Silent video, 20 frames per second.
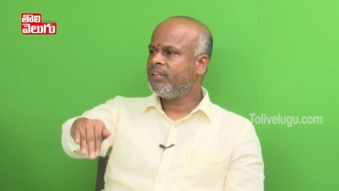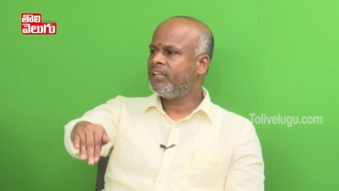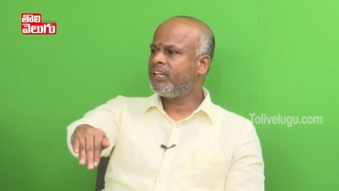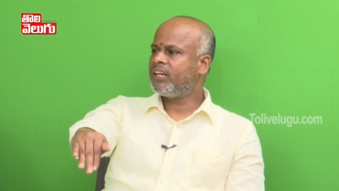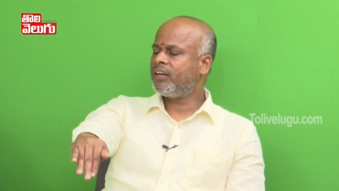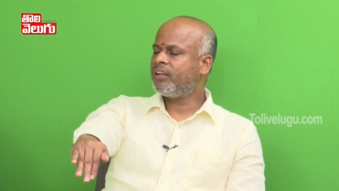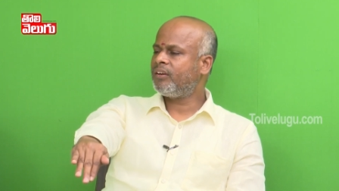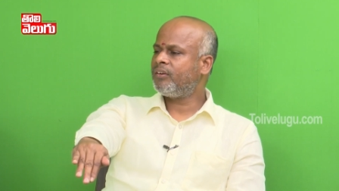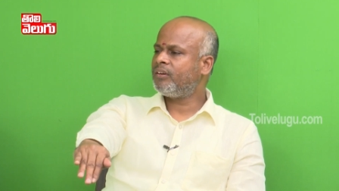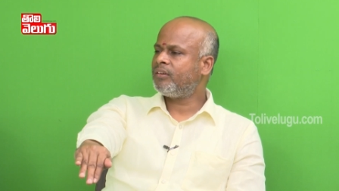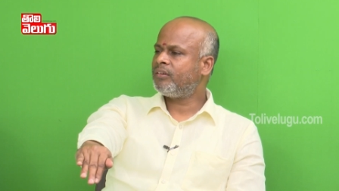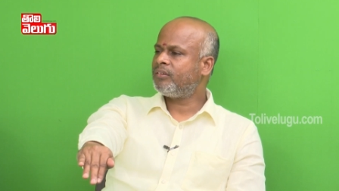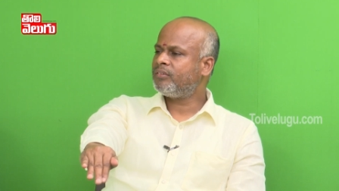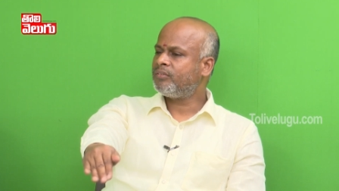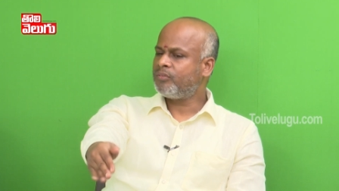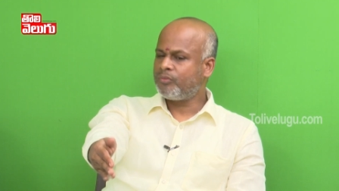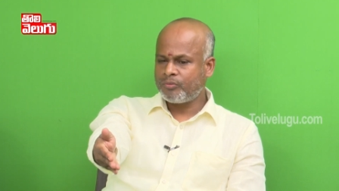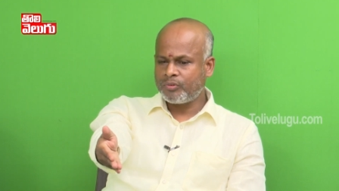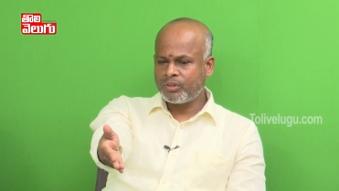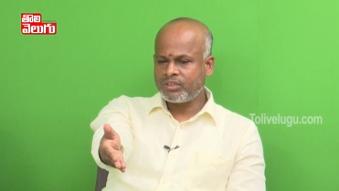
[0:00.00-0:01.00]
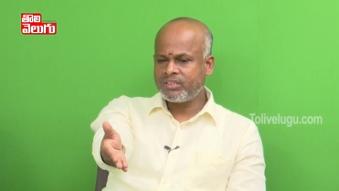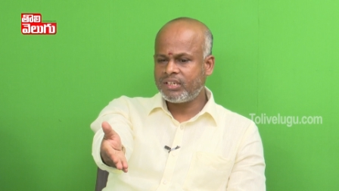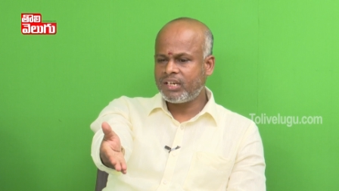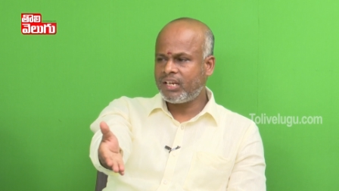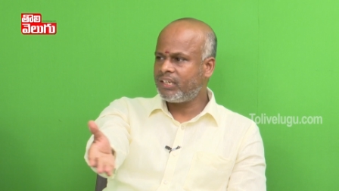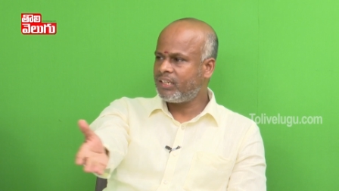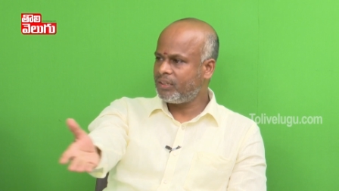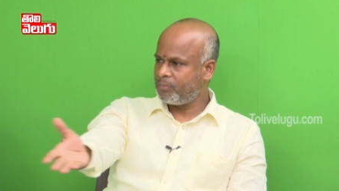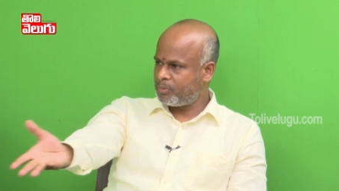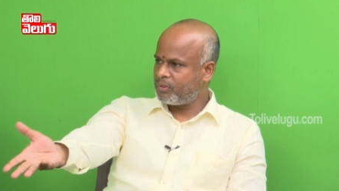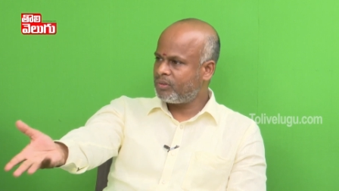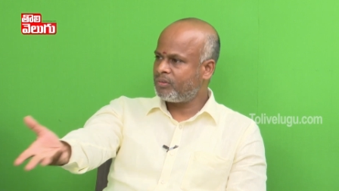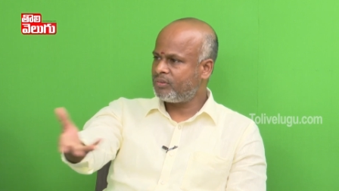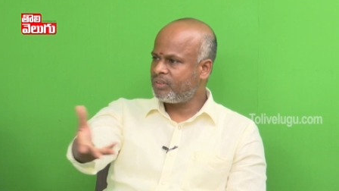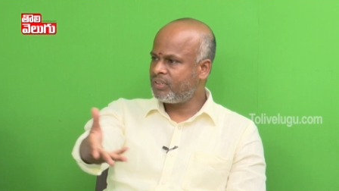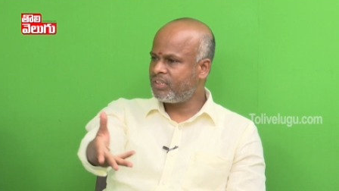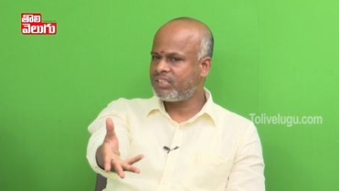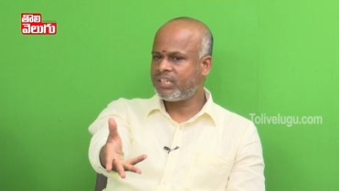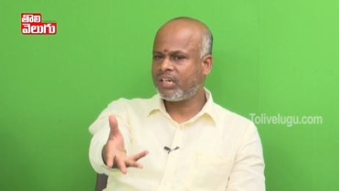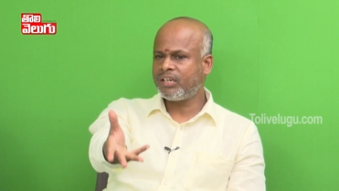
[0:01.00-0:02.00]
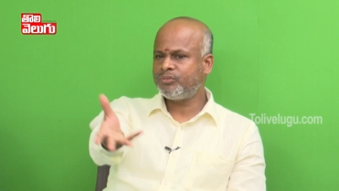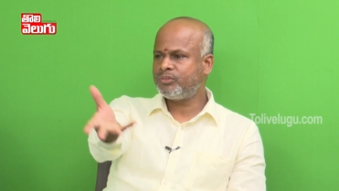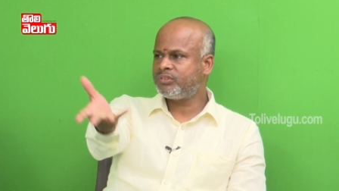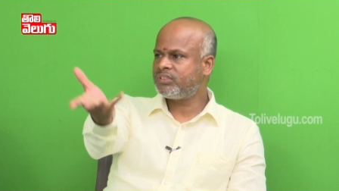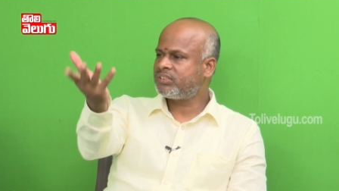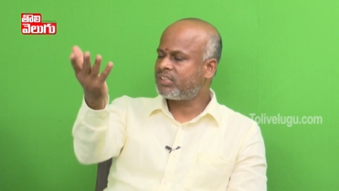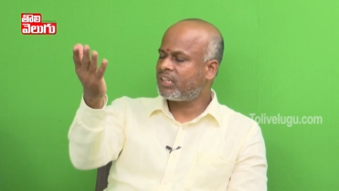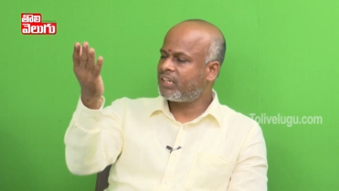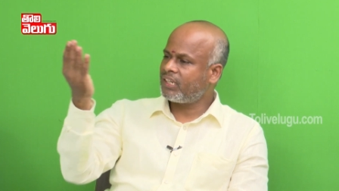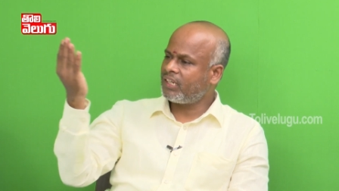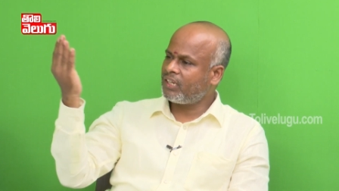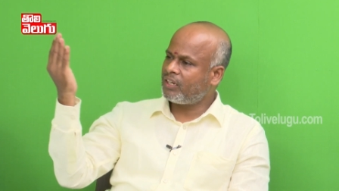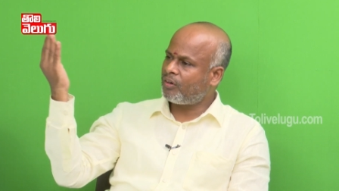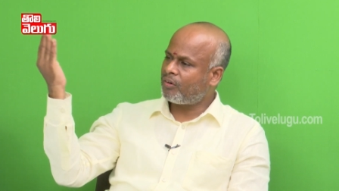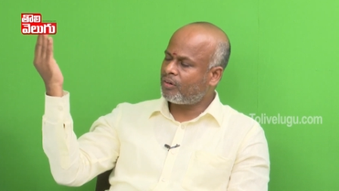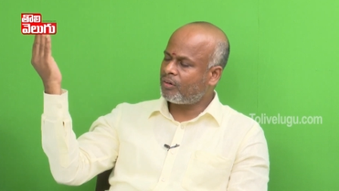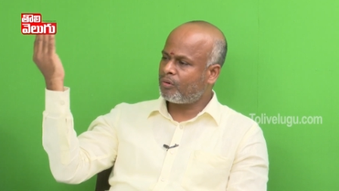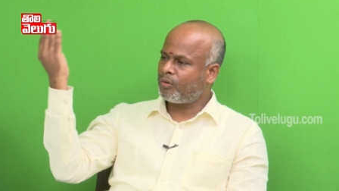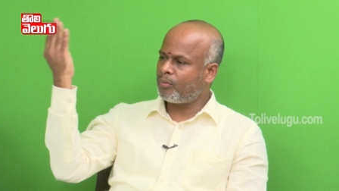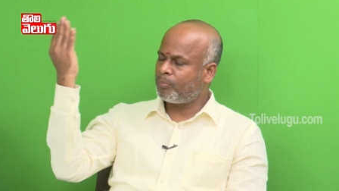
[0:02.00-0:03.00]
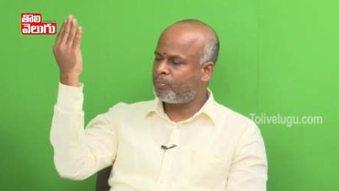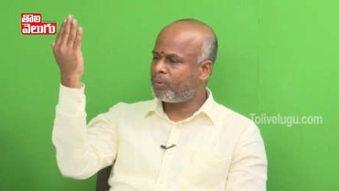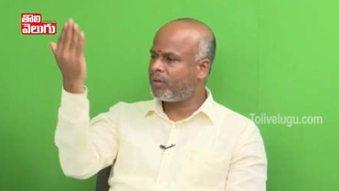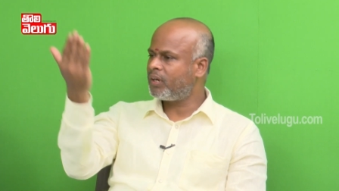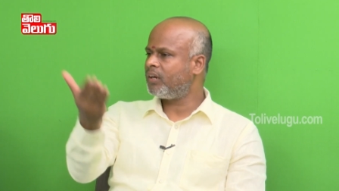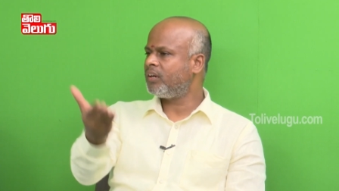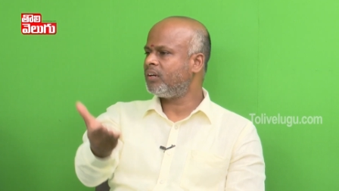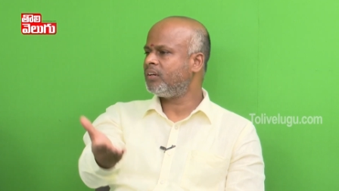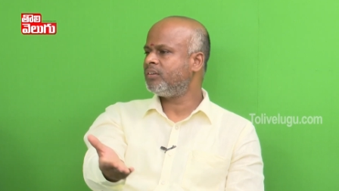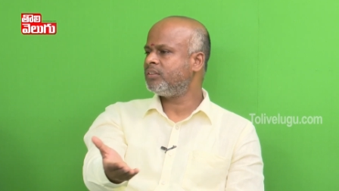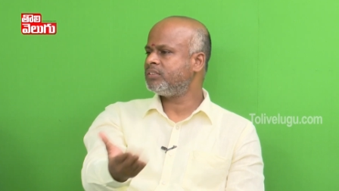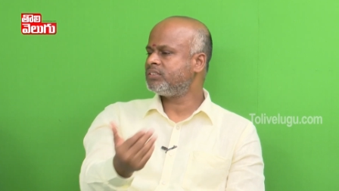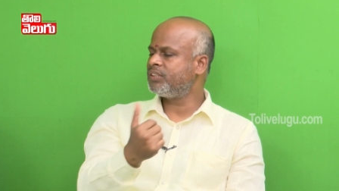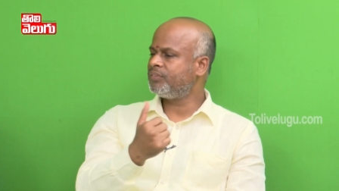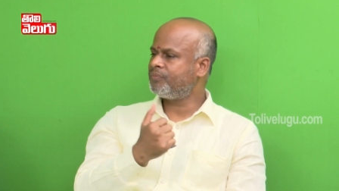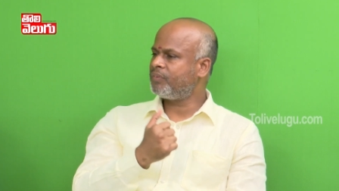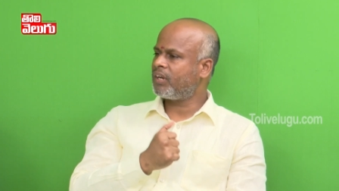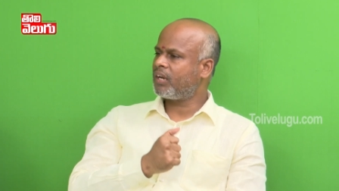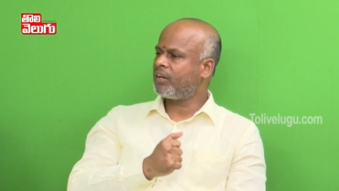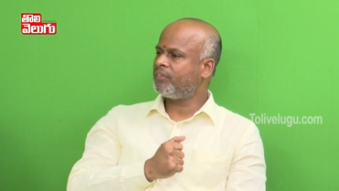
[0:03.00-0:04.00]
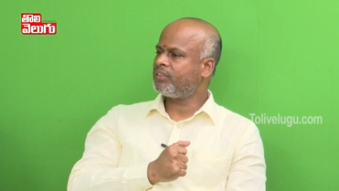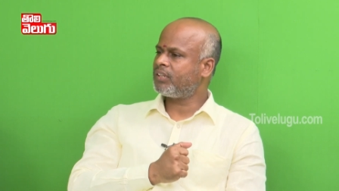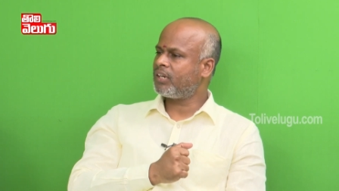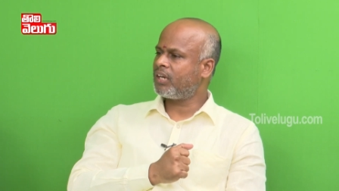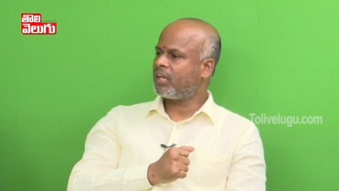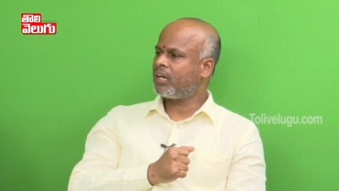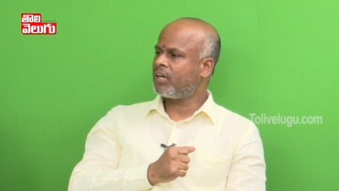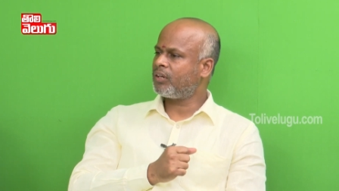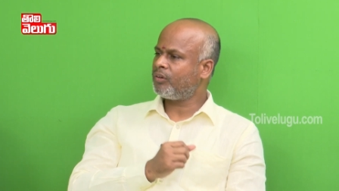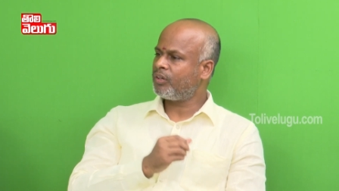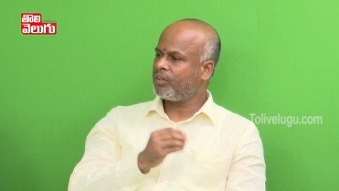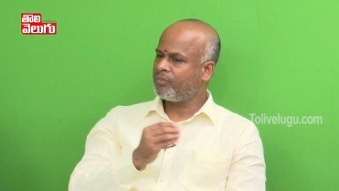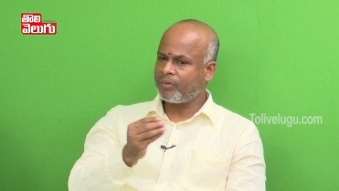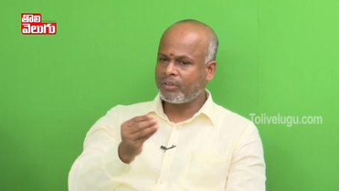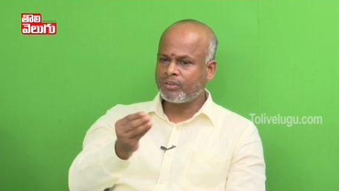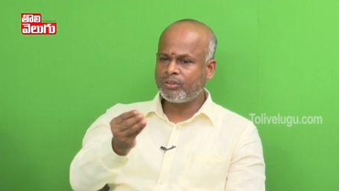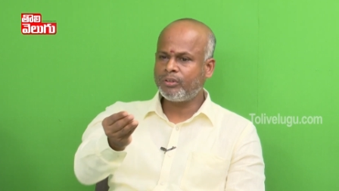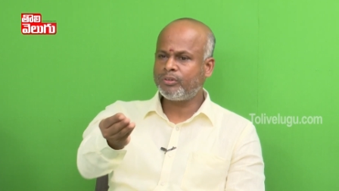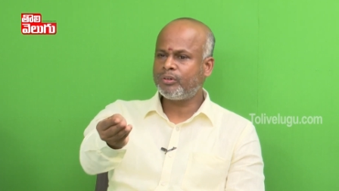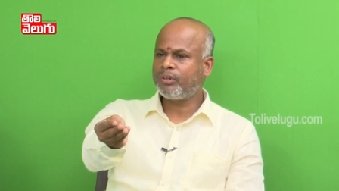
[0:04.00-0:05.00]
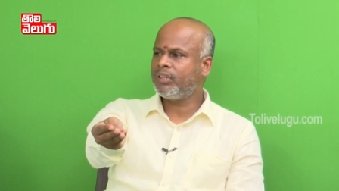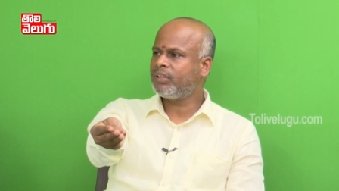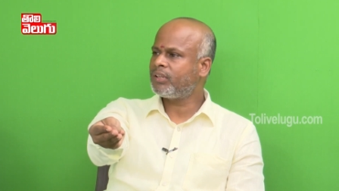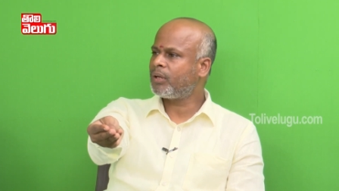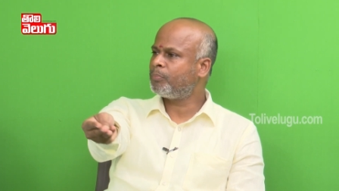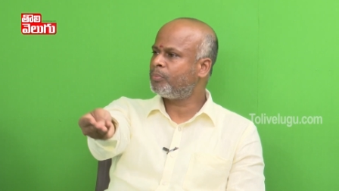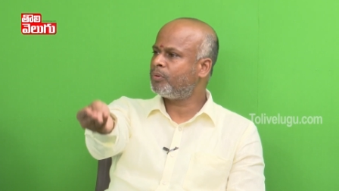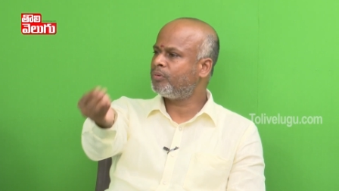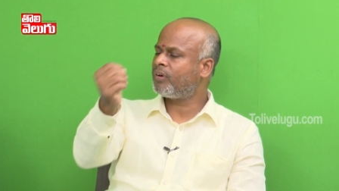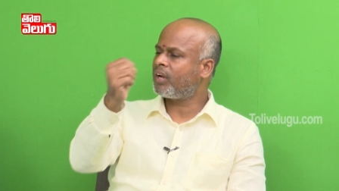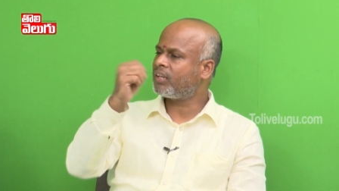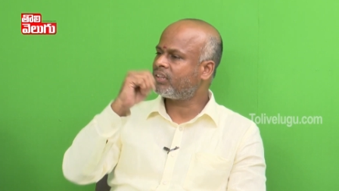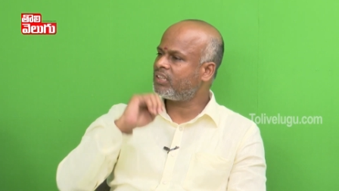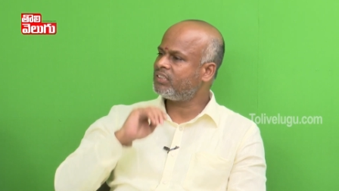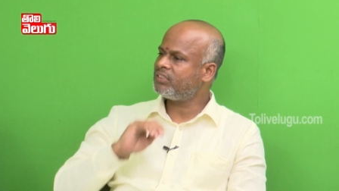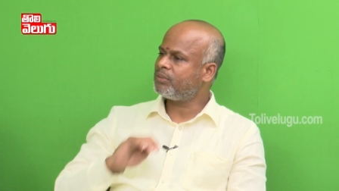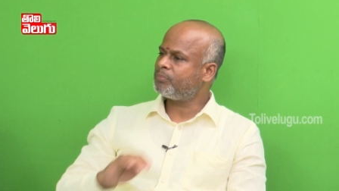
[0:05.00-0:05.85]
ఇక్కడ ఒరిజినాలిటీ ఇప్పుడు నిజంగా చూసేసరికి గౌరవ గొప్ప స్టీఫెన్ రవీంద్ర గారు అటువంటి వ్యక్తులతోటి తప్పుడు వార్తలు